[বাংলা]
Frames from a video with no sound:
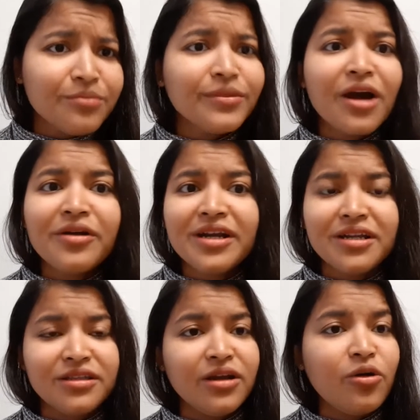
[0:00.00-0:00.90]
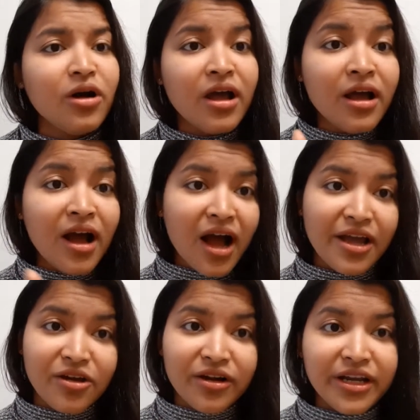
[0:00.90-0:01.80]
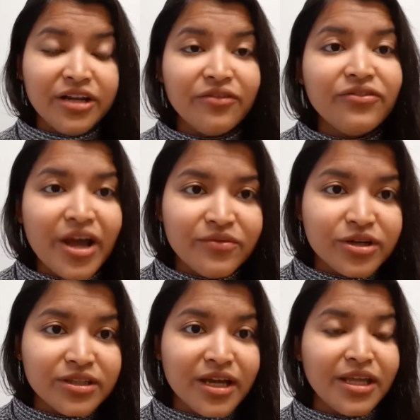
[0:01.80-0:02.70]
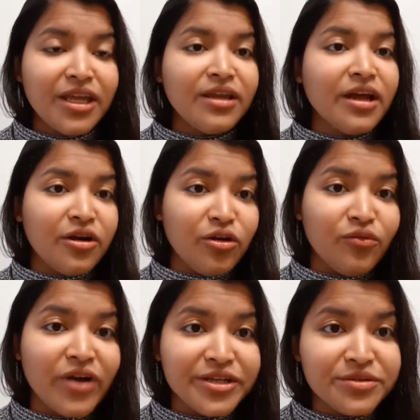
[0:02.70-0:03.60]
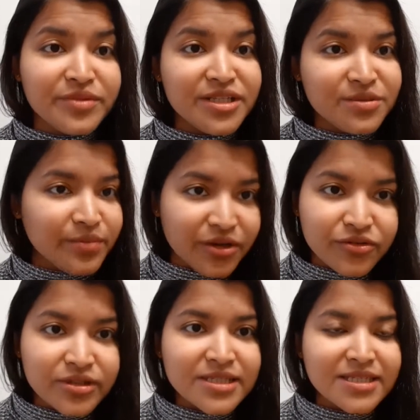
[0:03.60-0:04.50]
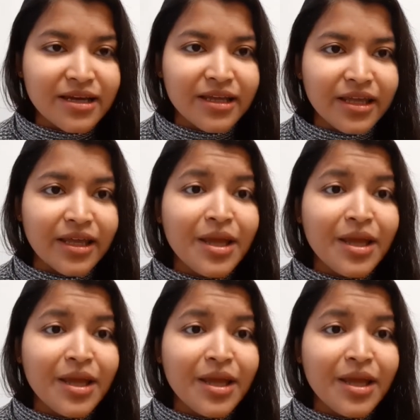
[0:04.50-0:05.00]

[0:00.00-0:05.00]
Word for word: কারণ এটাতে হাই কন্টেন্ট অফ ফাইবার থাকে নানা রকম ভাইটামিনস মিনারেলস থাকে